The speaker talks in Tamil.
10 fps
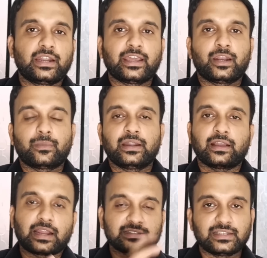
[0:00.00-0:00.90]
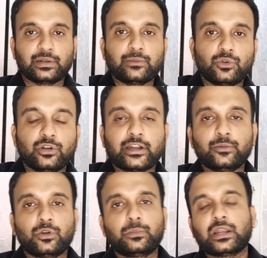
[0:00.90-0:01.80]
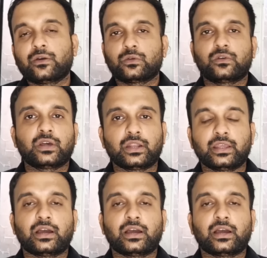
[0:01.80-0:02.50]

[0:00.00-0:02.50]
ரிட்டையர்மெண்ட் கடைசி ரெண்டு மூணு ரெண்டு மூணு பால் அவர் வருவார்